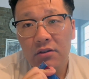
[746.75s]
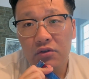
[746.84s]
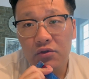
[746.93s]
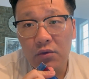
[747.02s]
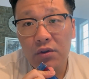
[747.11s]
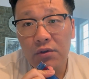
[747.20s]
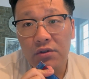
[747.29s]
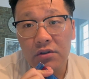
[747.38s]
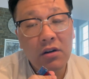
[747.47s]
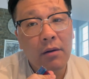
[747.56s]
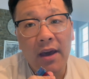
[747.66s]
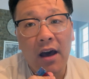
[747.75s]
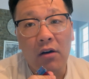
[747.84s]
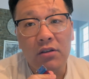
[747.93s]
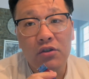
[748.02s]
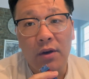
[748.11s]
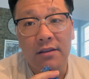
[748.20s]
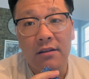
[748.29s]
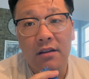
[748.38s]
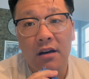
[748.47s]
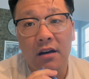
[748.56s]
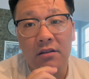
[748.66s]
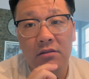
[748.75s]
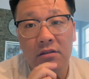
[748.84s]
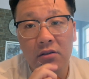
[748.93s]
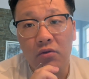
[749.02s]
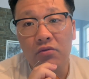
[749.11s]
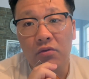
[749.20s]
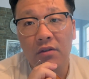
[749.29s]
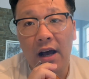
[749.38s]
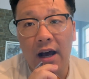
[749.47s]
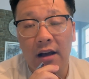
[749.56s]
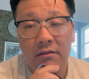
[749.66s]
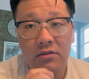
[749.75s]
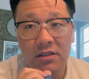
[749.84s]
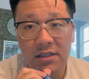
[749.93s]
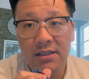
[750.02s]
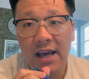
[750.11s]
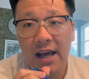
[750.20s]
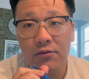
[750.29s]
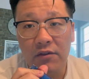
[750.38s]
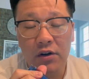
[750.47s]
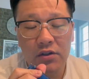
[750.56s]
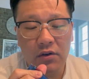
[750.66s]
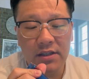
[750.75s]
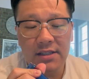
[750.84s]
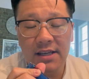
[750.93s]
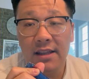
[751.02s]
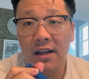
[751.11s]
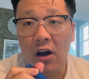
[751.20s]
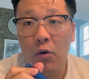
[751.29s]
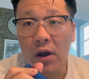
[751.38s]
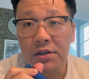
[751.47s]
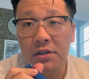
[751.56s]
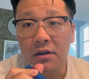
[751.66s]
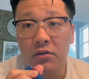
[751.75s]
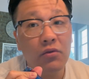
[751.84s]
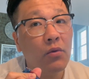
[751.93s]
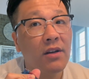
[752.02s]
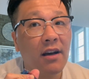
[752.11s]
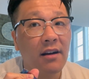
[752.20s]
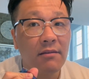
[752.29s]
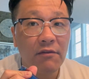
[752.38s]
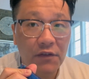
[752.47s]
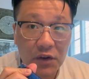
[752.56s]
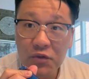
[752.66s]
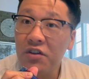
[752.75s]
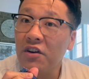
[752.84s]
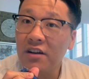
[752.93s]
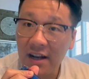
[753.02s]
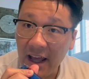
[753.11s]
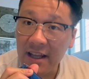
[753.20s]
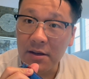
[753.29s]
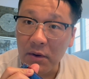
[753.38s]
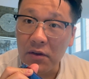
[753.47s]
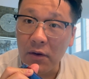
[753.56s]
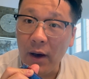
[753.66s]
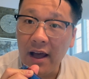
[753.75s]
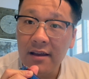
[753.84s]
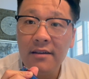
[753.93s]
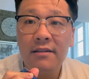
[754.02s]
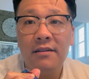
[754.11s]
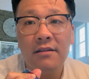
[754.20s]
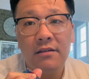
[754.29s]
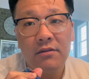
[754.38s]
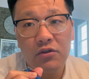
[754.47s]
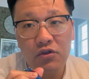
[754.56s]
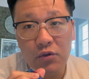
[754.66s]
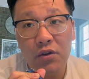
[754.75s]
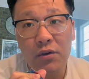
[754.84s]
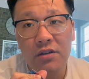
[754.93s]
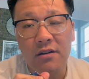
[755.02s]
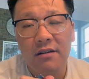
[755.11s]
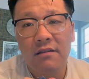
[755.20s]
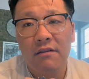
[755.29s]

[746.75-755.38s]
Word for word: 绝对是特别好的选择的购入啊。积家 r e v e r s a l 以前的老款式，如果讲 Future Collectible 的话，绝对是